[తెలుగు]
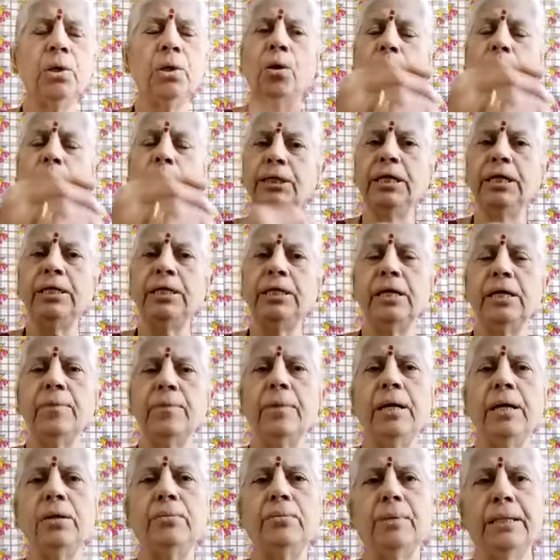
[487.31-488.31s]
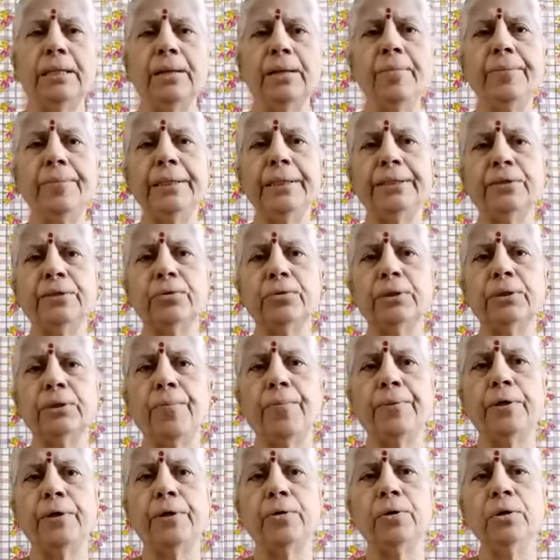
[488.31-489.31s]
కొన్ని నియమాలు మనం
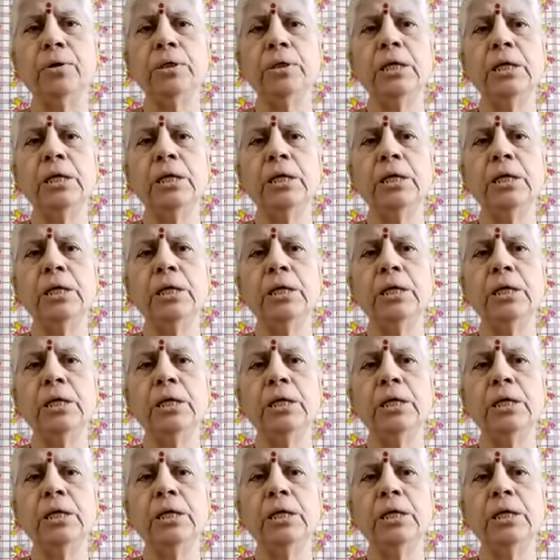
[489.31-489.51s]
పెట్టుకున్నప్పుడు